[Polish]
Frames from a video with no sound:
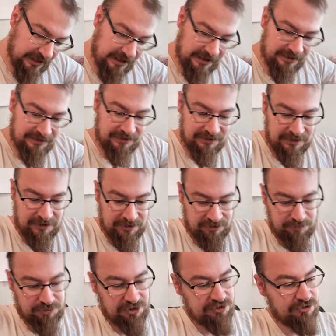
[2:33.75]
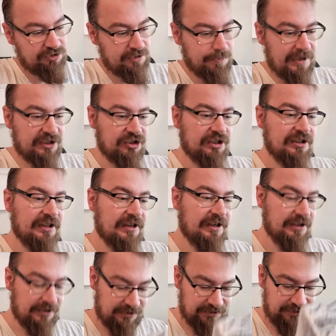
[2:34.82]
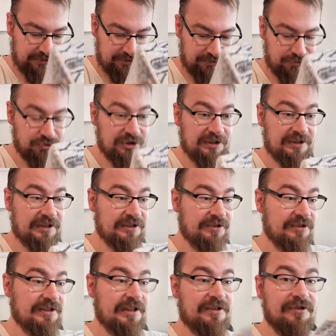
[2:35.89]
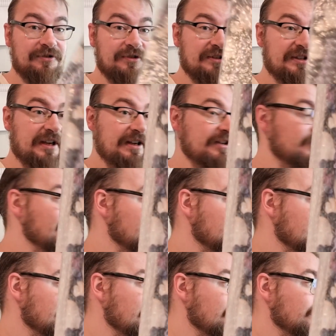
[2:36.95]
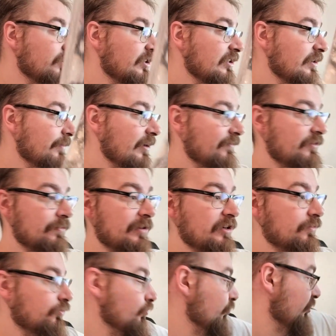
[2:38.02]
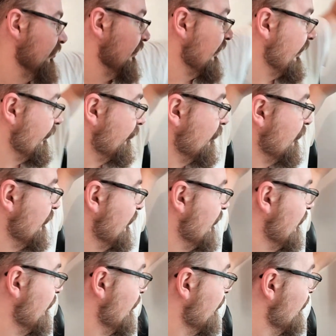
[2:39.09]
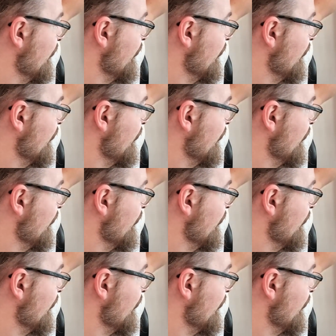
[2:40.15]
4. Ty przez to te paczki takie y, duże teraz ostatnio dostaję, no bo te figurki naprawdę mają duże te kartoniki.